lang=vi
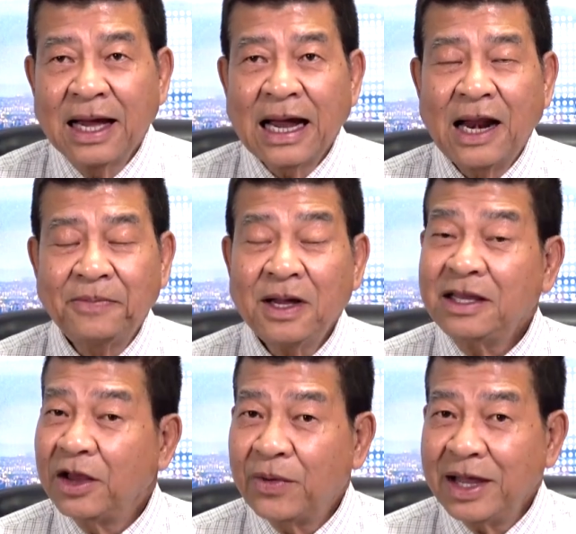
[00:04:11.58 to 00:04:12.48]
ngay lập tức
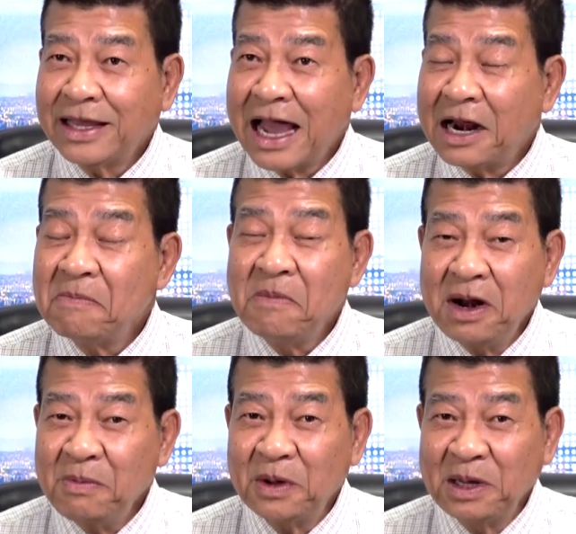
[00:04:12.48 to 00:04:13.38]
thì Quetta đã
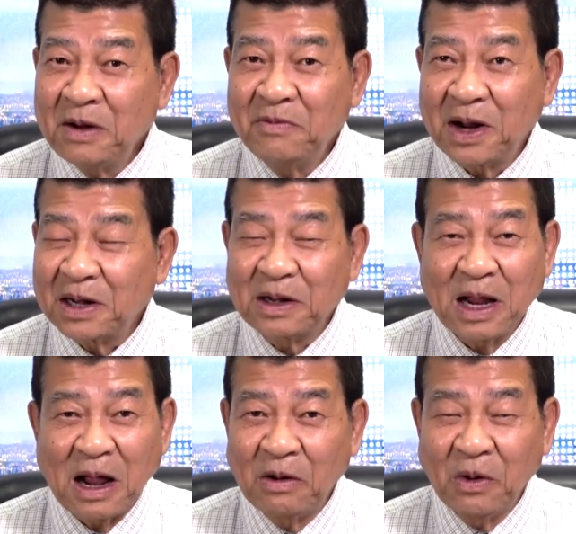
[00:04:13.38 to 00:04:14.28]
mướn một nhân vật
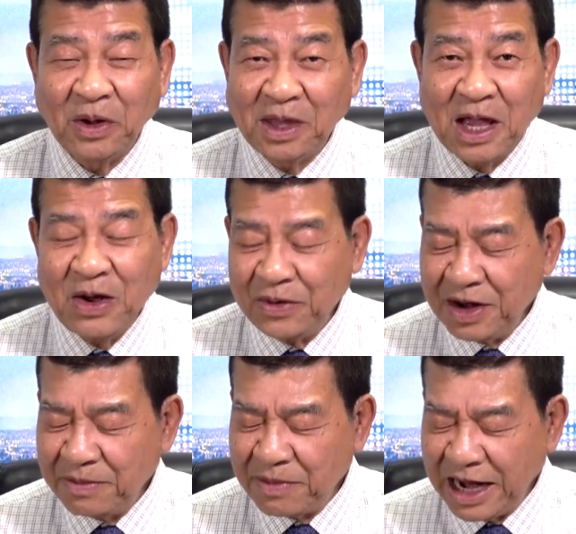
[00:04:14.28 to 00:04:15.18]
ờ, nổi tiếng của
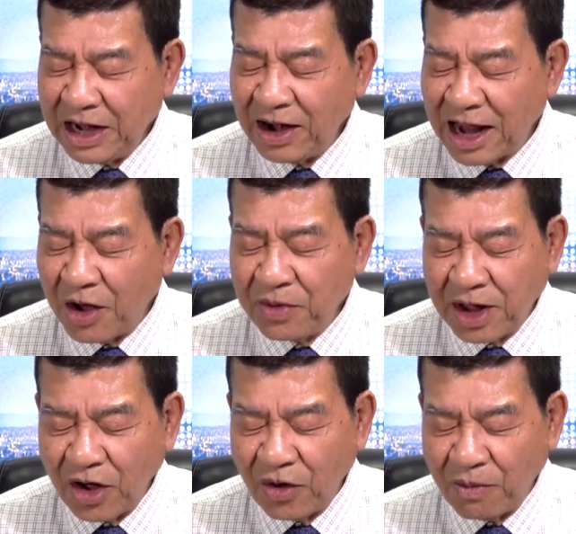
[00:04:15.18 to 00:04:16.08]
nước Mỹ đó là ông
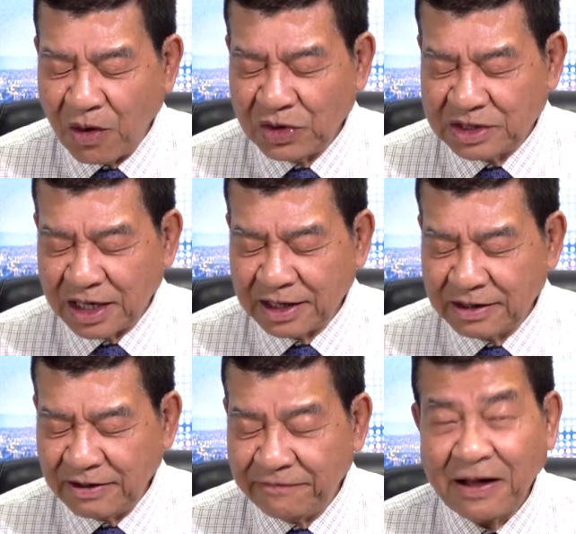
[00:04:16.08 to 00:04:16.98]
cựu Bộ
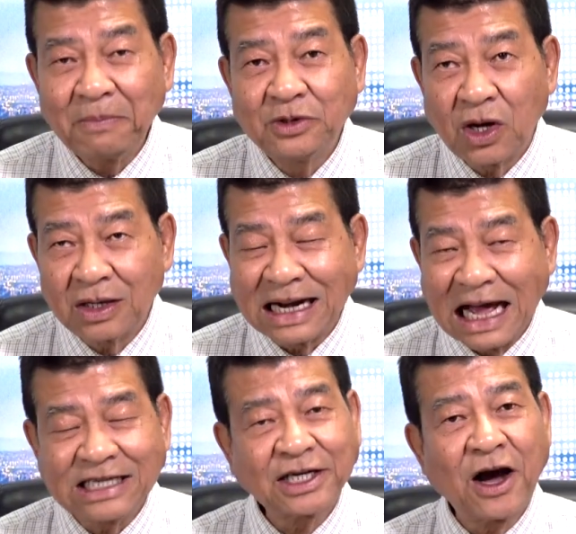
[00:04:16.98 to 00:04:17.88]
trưởng Tư pháp John
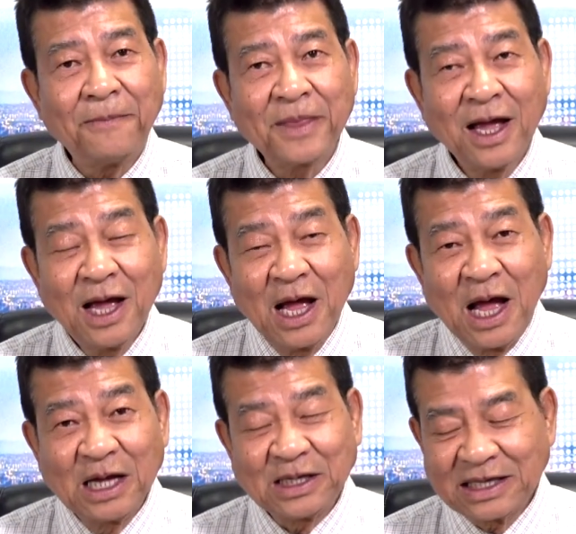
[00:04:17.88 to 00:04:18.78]
Ashcroft
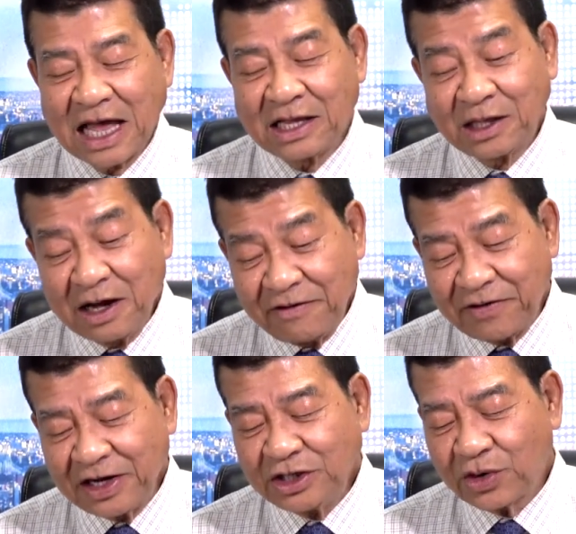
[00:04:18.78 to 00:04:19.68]
trở thành tư
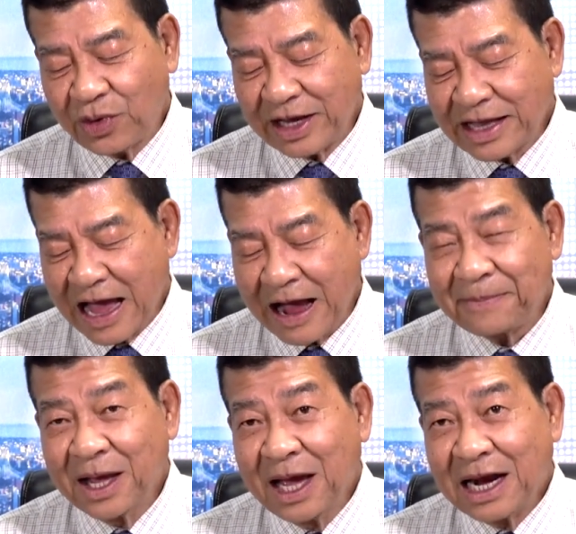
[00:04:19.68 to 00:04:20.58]
vấn cho Quetta
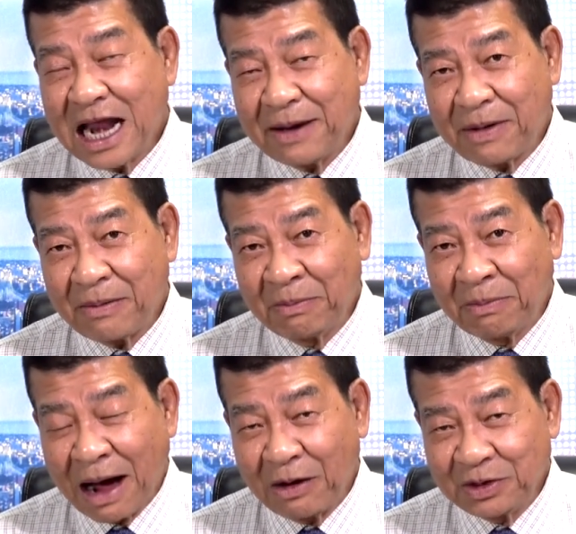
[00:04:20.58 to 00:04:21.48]
để mà
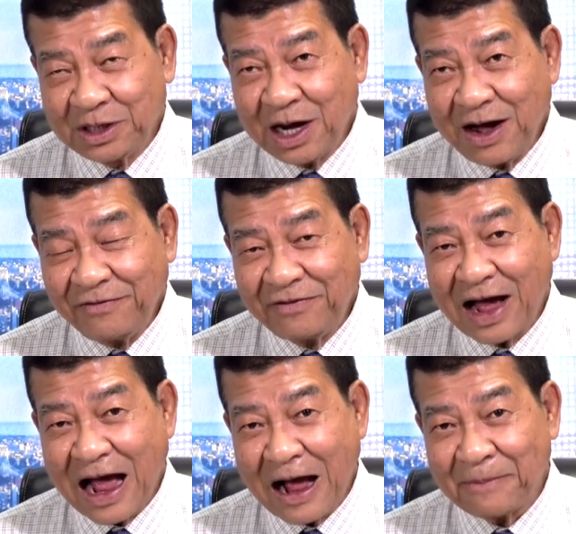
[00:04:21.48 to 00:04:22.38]
bào chữa
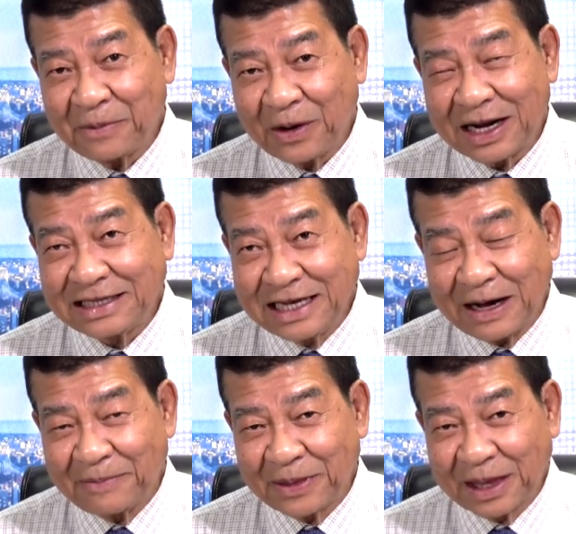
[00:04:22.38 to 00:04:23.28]
và gọi là
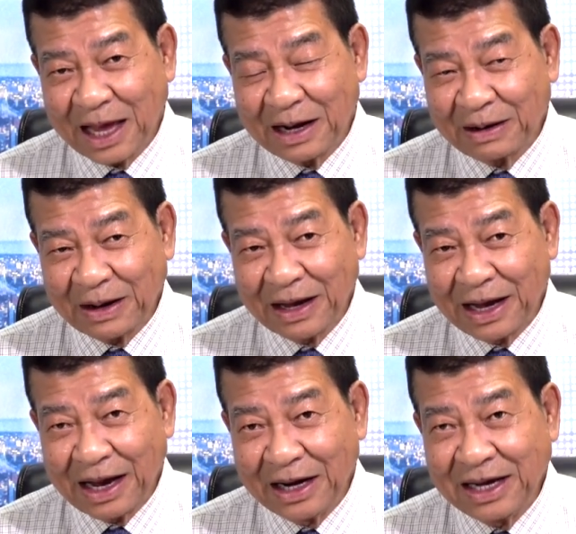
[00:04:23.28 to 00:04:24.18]

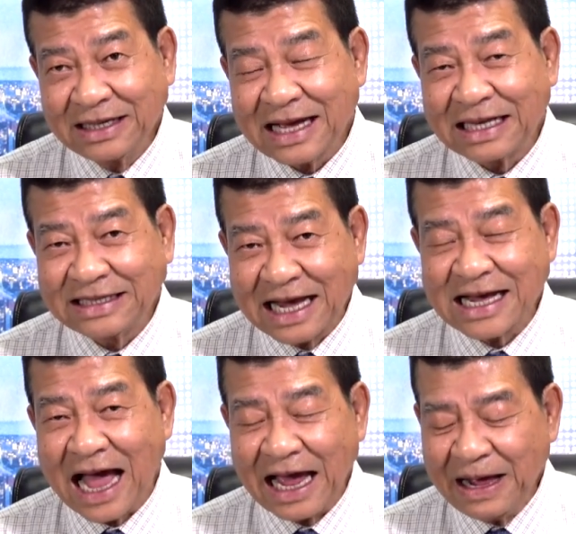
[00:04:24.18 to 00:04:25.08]
ờ, đứng ra tranh
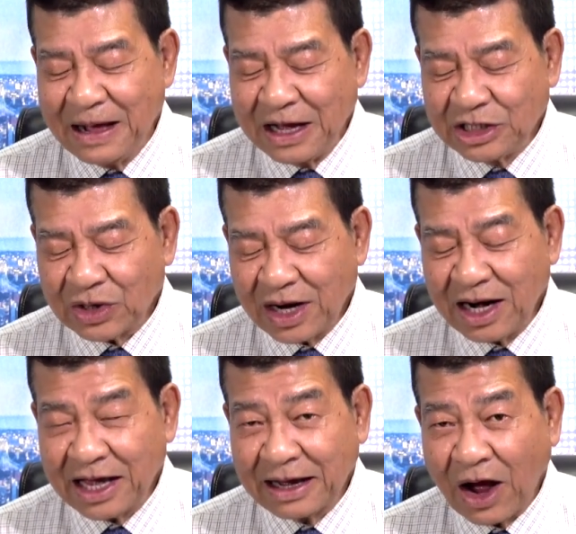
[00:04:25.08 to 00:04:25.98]
cãi cho cái
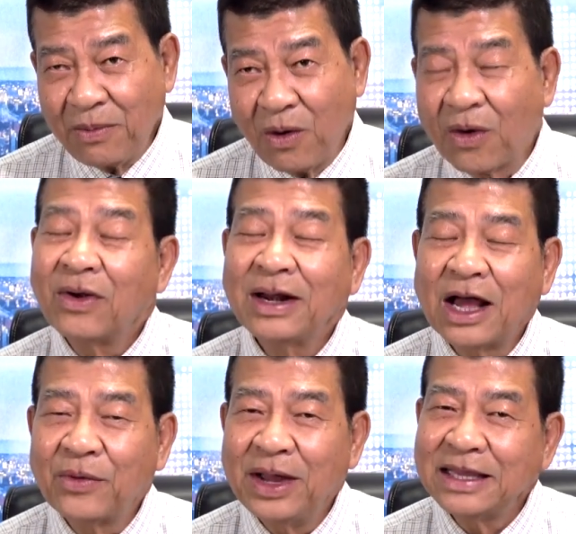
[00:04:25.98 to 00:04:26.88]
lời cáo buộc
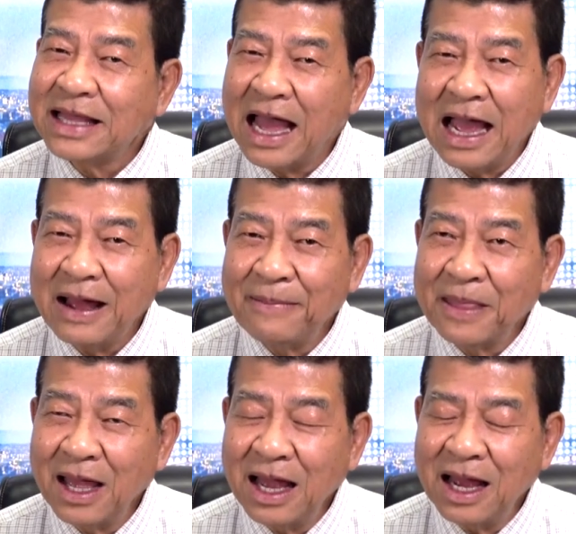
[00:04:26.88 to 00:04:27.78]
là Quetta
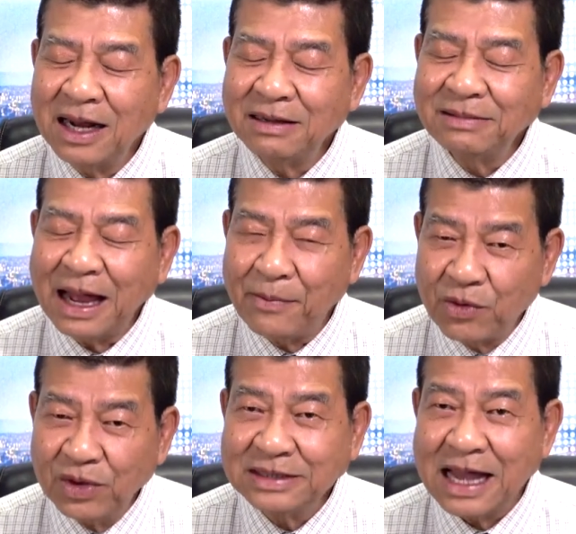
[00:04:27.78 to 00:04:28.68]
uh, ờ, là một
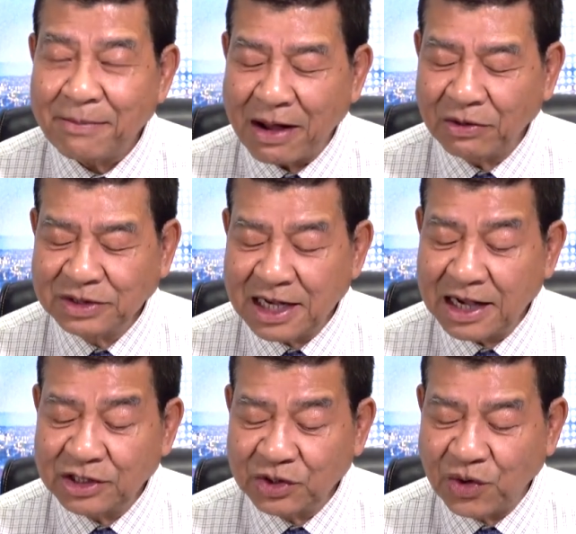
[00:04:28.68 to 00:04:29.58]
quốc gia bảo
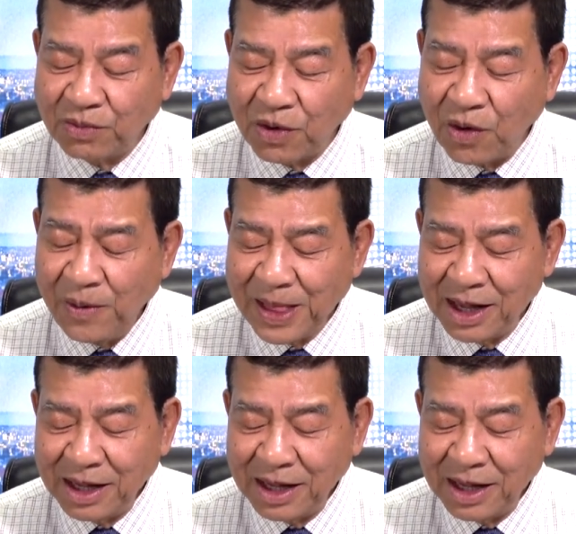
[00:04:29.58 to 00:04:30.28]
trợ cho khủng bố.